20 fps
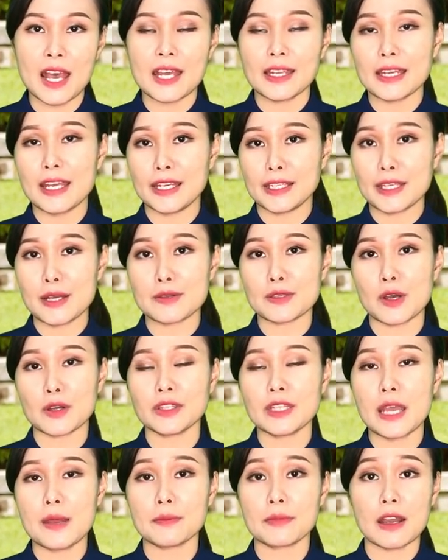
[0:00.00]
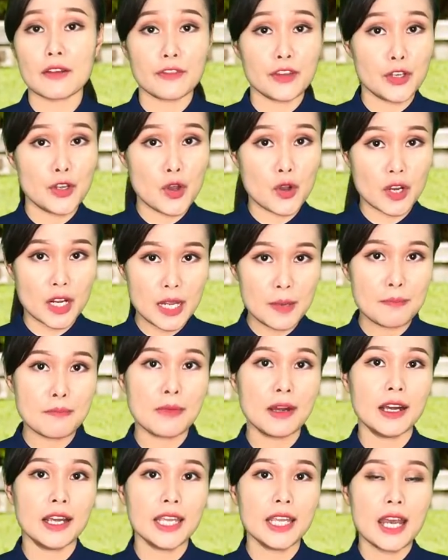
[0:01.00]
Để theo dõi thêm các video clip
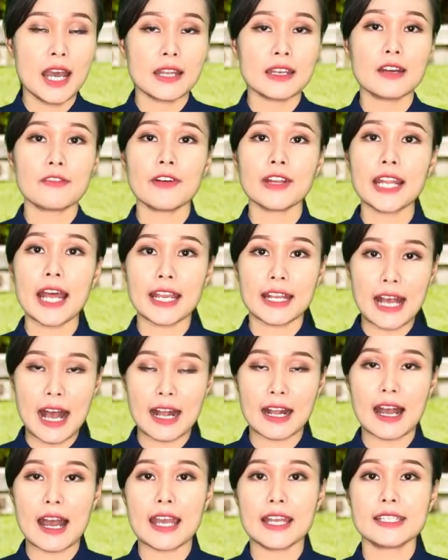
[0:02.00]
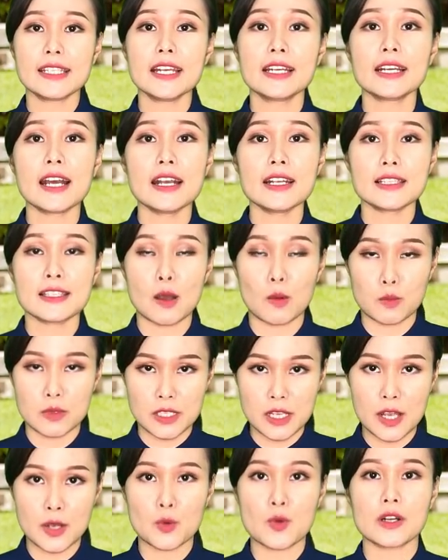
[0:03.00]
mới được phát hành hàng ngày trên kênh Dòng
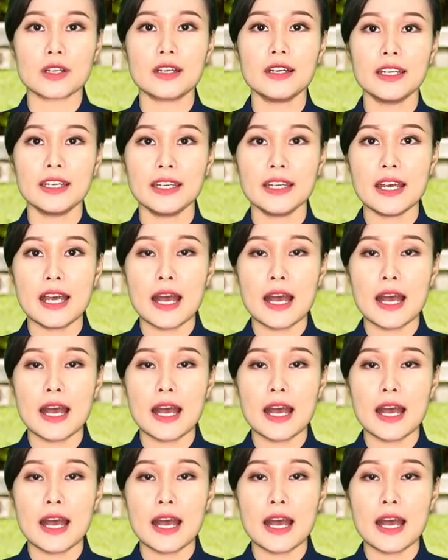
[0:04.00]
chảy cuộc đời,